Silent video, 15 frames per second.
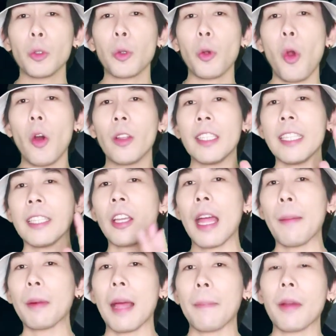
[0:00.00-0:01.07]
ทุกๆคนยินดีต้อ
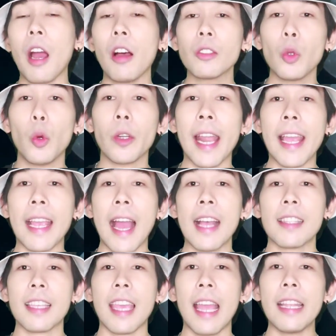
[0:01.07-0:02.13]
นรับกลับเข้าสู่รายการ
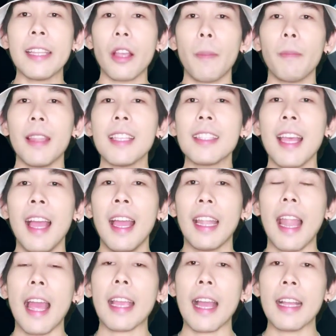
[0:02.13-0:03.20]
สแกนี่ท็อปลิสต์
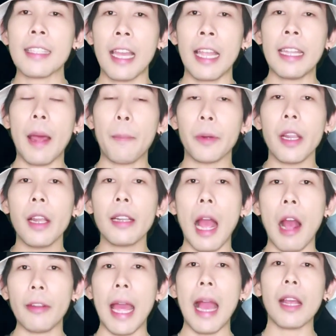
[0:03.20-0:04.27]
รายการจัดอันดับเรื่อง
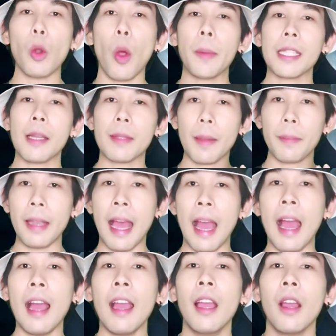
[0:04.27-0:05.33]
ราวน่ากลัวประจำสัป
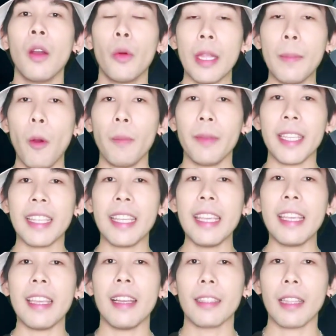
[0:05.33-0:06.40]
ดาห์ วันนี้ผมนิก
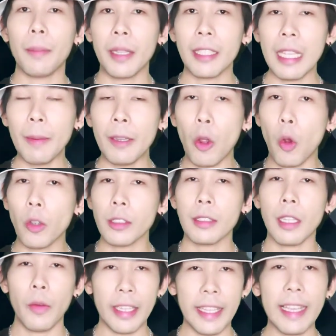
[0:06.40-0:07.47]
กี้ทำหน้าที่เป็นโฮส
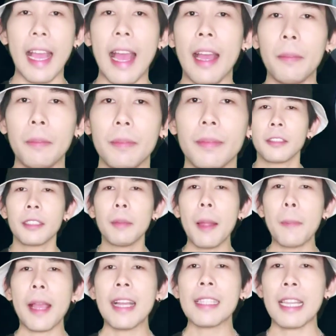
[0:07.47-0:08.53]
ต์ในวันนี้ครับสำห
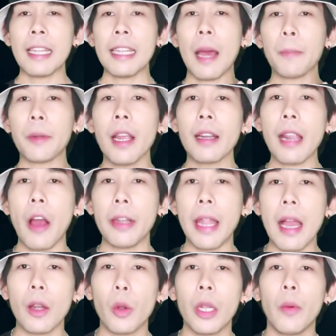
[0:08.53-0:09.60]
รับการจัดอันดับเรื่องราว
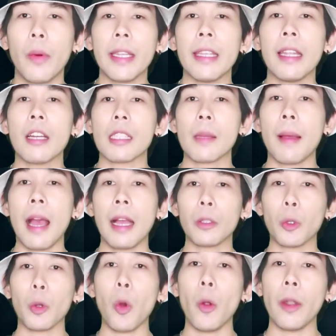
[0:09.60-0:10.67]
น่ากลัวในวันนี้เราจะพา
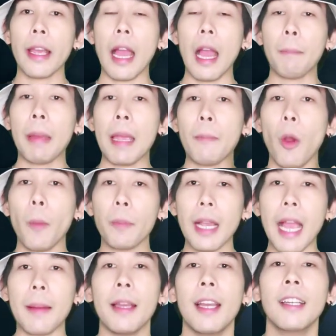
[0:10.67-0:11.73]
ทุกๆคนนะครับไปพบ
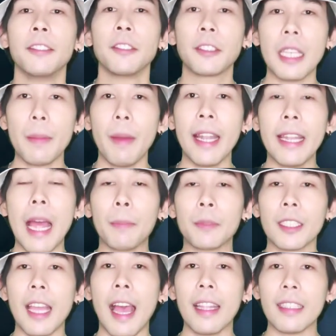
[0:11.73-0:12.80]
กับ10 อันดับ
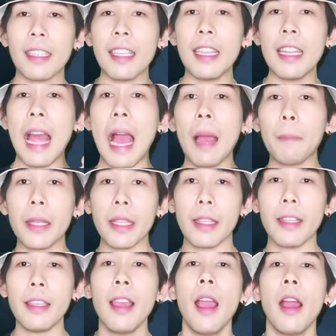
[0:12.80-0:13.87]
สถานที่ล่าผี
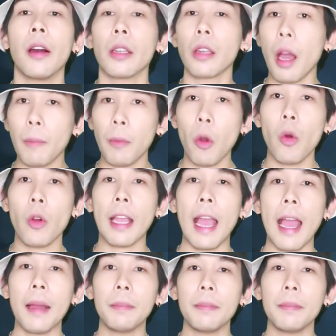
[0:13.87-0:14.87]
รอบโลกครั